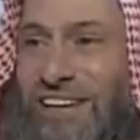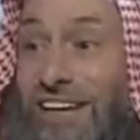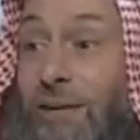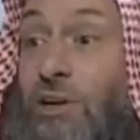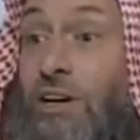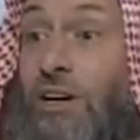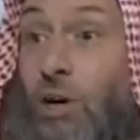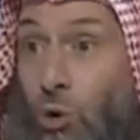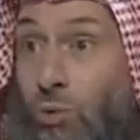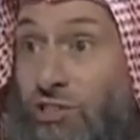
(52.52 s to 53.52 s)
لك
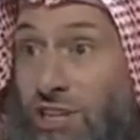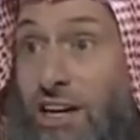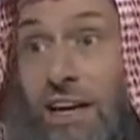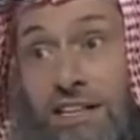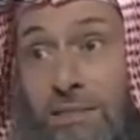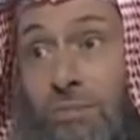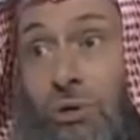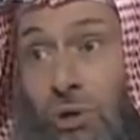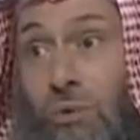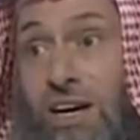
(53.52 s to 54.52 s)
وأول شيء لازم
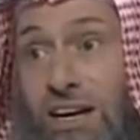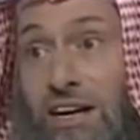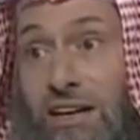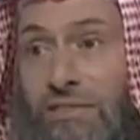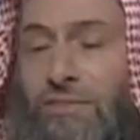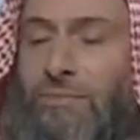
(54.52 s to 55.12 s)
كل واحد عارف